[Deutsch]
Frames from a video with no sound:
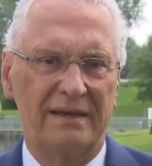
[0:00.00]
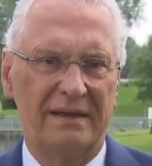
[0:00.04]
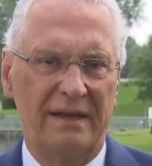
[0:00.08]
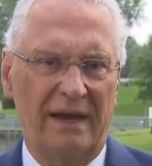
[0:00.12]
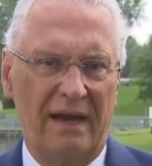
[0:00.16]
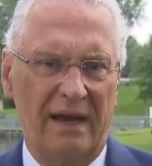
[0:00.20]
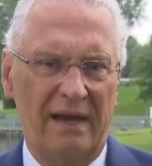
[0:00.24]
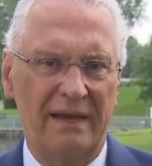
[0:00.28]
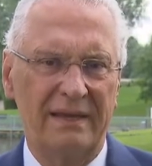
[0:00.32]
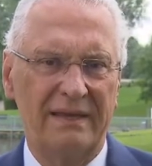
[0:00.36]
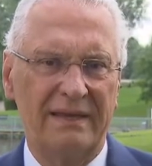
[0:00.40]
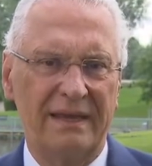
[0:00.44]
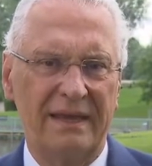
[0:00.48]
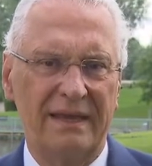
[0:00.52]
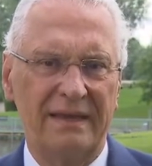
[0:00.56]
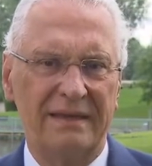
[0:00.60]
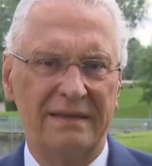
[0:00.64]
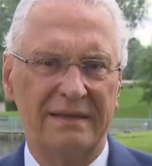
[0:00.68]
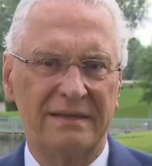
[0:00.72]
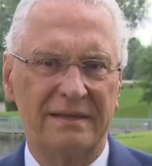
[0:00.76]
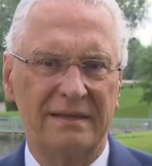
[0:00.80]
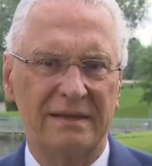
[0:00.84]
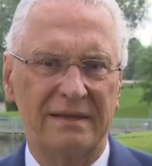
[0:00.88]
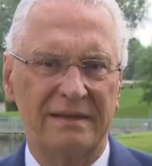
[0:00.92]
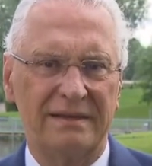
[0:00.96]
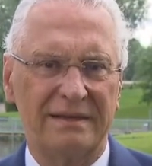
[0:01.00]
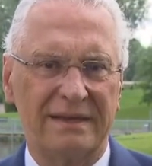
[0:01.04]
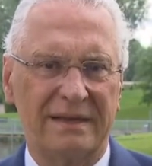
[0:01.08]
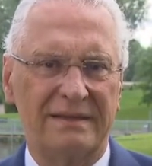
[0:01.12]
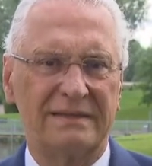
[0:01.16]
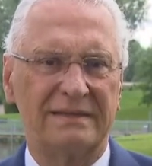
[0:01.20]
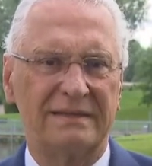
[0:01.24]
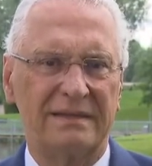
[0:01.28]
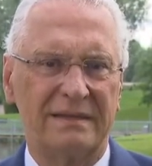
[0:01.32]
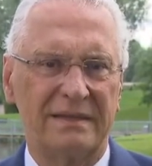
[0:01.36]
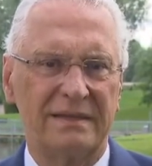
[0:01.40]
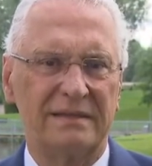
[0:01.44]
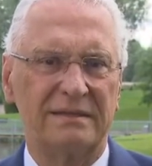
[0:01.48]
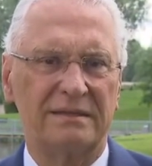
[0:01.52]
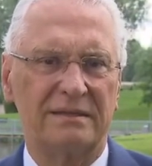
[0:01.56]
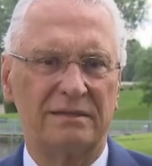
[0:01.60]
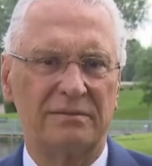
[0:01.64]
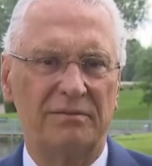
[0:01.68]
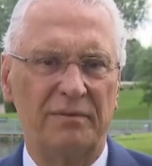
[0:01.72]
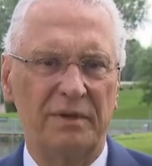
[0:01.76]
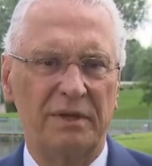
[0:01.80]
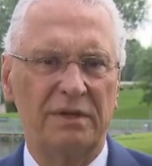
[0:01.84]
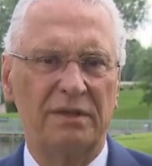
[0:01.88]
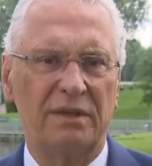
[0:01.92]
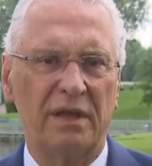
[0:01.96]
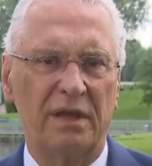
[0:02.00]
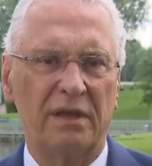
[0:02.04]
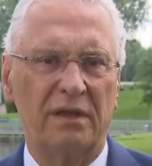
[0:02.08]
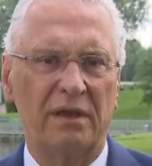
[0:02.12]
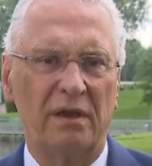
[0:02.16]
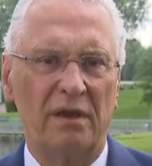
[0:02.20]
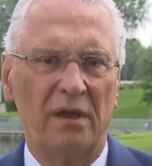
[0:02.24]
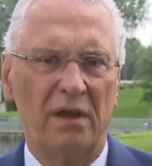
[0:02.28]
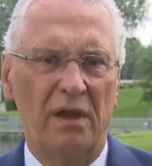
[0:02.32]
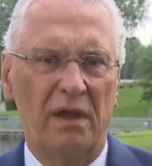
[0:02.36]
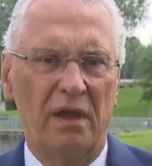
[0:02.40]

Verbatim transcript: nahe geht. Äh, das ist wichtig.